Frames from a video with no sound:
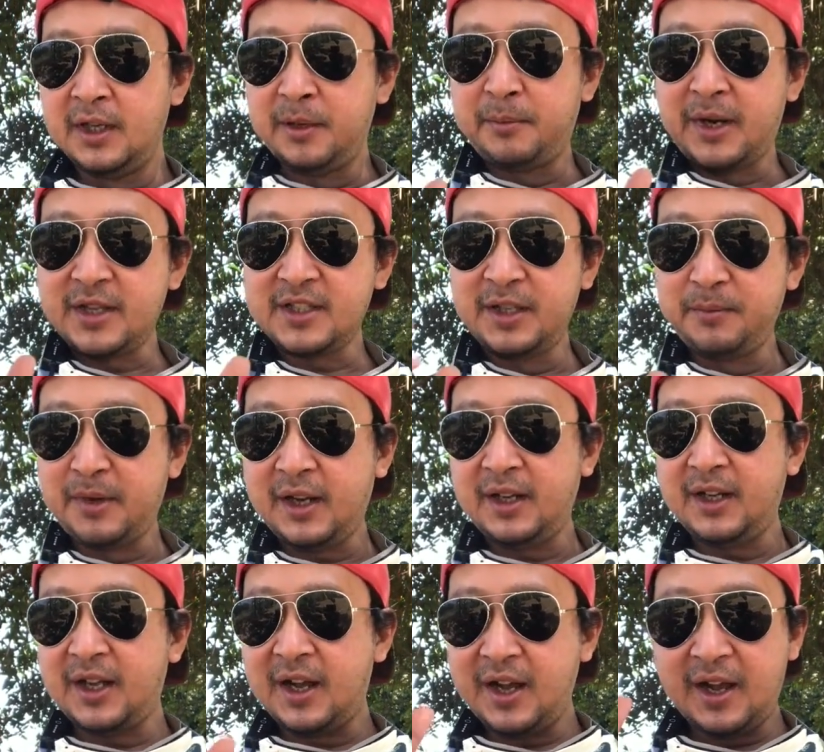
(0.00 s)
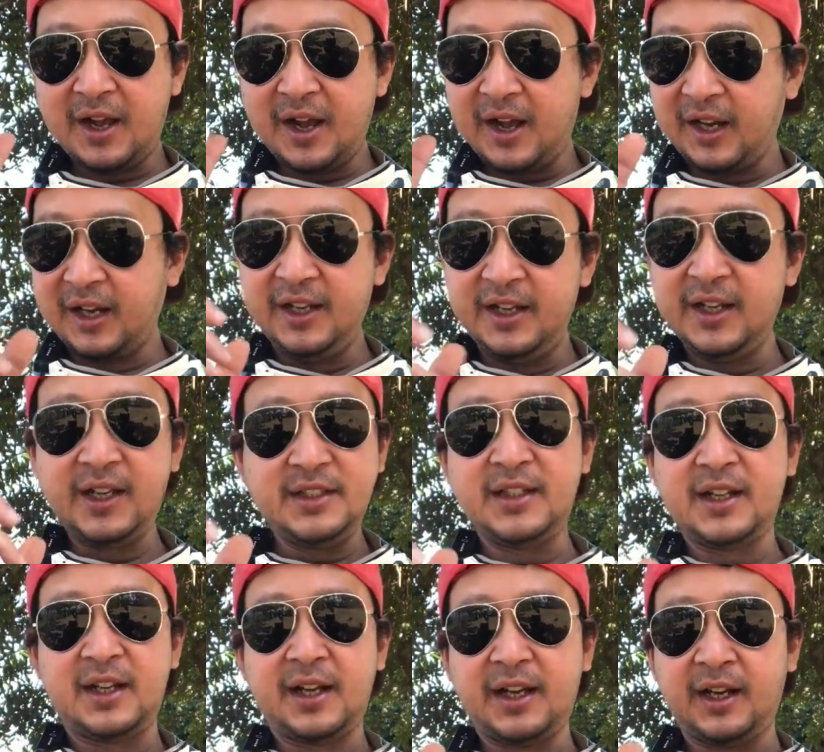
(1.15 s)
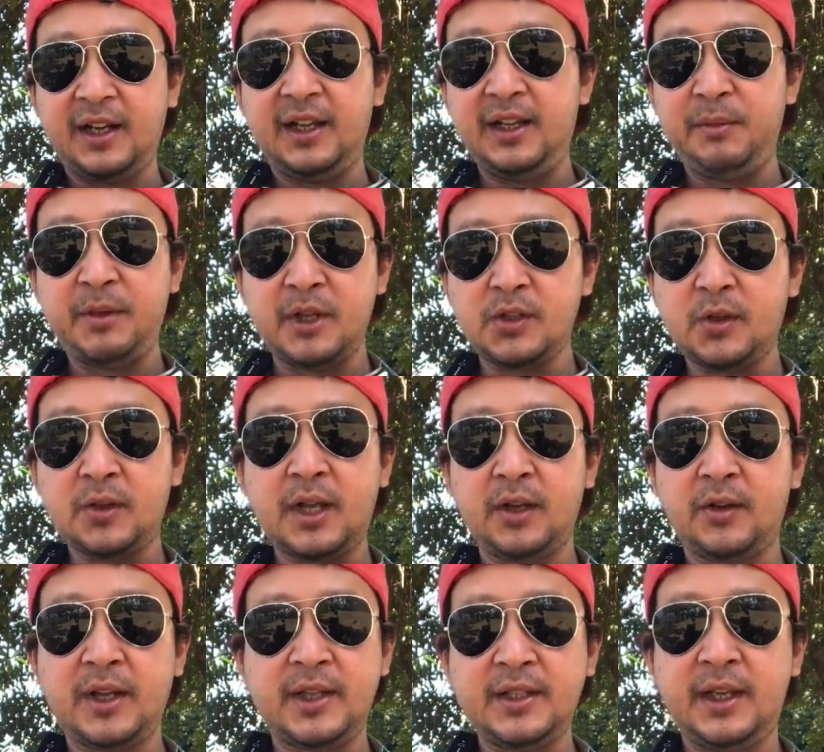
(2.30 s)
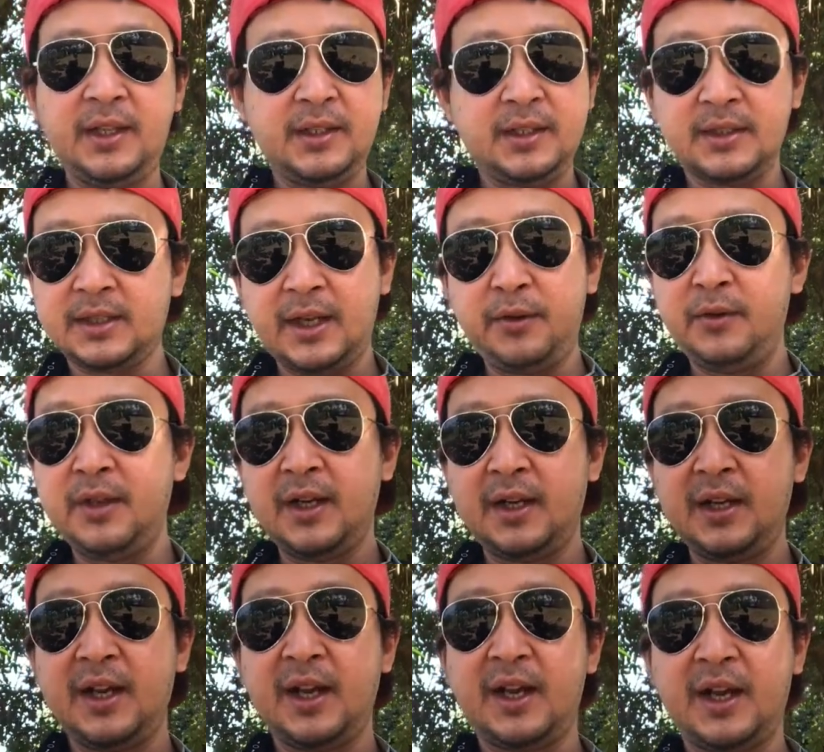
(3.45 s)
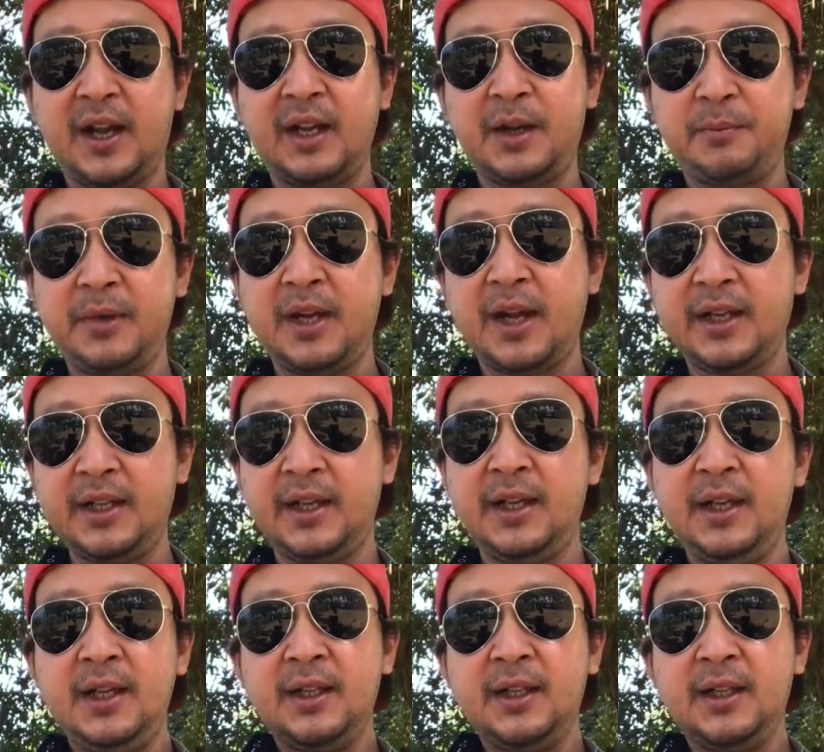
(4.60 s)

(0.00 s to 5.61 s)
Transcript: maksimal hari ini aja hari ini besok kalau nanyain saya udah nggak anggap nggak ada ya